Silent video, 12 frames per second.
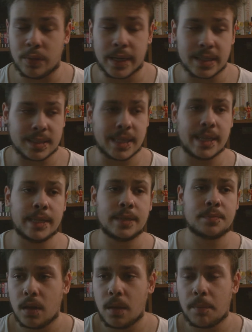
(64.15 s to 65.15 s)
fare
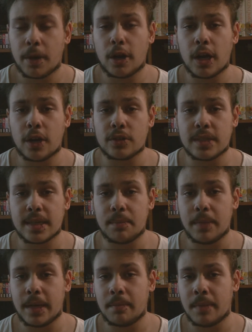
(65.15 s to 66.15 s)
6, però la cosa che
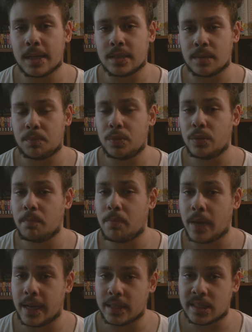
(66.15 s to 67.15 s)
mi rimase più
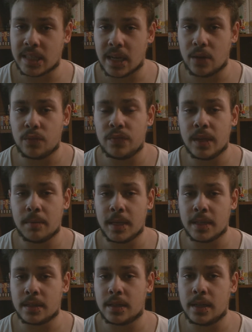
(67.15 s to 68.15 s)
impressa
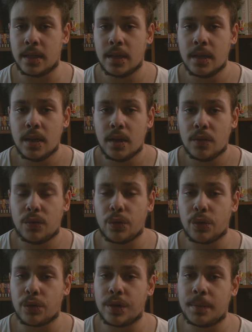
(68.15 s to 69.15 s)
ovviamente
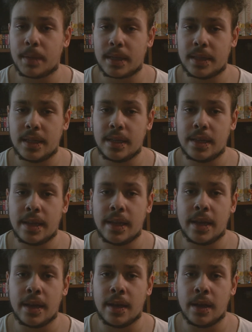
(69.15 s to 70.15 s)
furono le
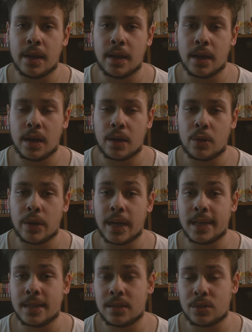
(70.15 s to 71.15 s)
partite eh,
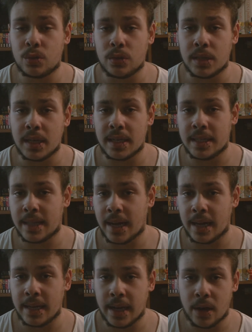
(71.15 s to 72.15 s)
Corea del Sud
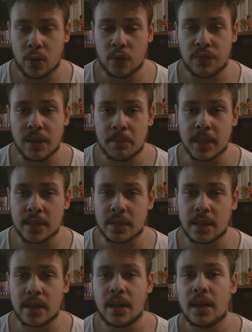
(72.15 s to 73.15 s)
Italia
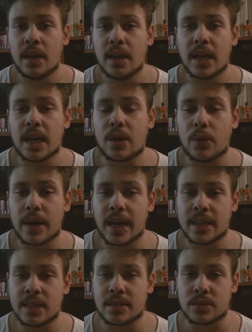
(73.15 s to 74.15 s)
ovviamente e
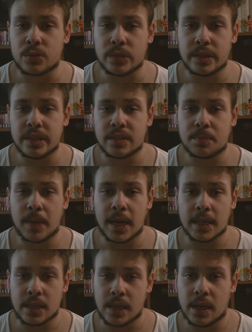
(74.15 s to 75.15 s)
Corea del Sud
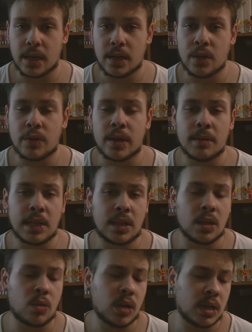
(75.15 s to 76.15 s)
Spagna io
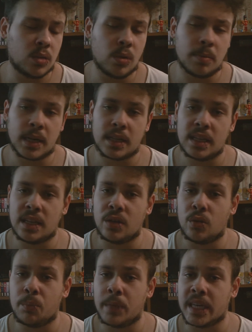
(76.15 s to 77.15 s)
veramente quelle due partite
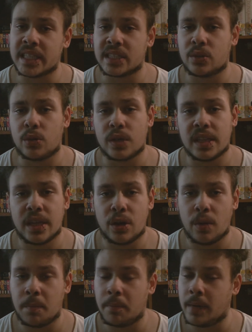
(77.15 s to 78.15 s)
non me le
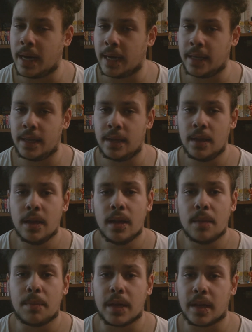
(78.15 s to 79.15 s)
scorderò mai
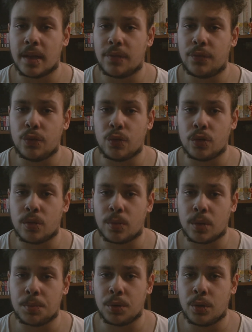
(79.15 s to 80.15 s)
perché furono
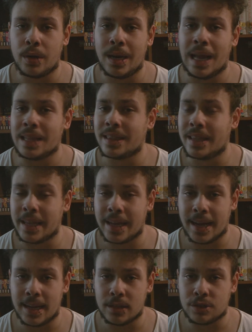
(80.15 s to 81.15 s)
proprio
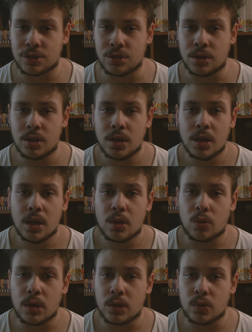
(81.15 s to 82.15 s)
l'anticalcio
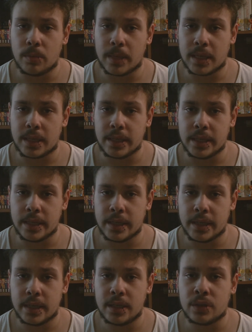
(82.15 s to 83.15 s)
quelle due
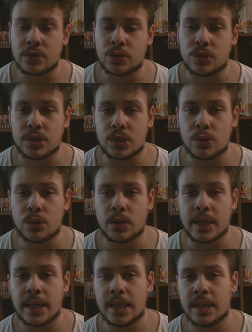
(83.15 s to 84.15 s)
partite, io sono sicuro
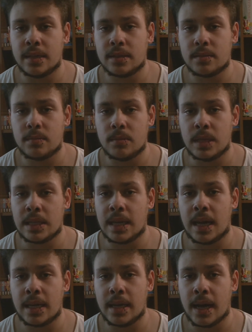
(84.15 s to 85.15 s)
che
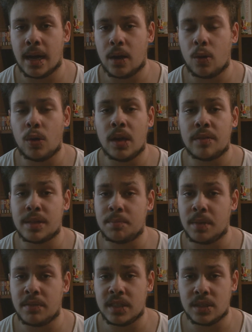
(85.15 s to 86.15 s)
l'Italia o
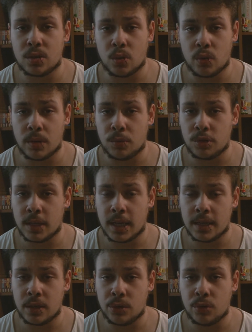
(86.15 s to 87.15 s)
l'avrebbe vinto quel
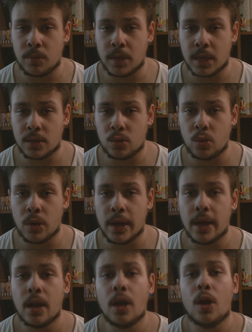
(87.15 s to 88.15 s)
mondiale del
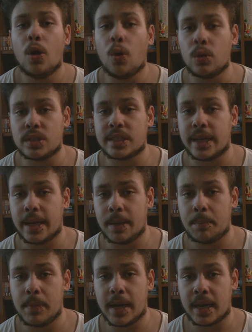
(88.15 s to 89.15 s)
2002 o
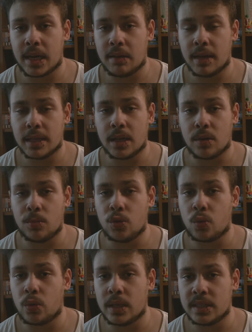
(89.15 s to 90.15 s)
sarebbe arrivata
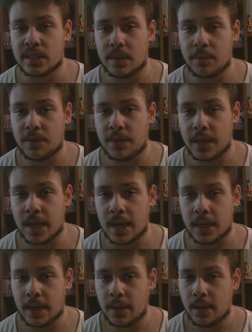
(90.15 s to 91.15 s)
comunque in
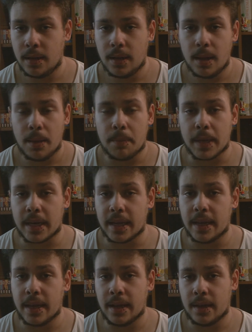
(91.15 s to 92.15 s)
semifinale
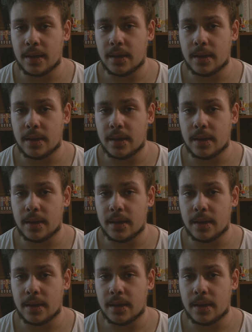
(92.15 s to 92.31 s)
perché eh,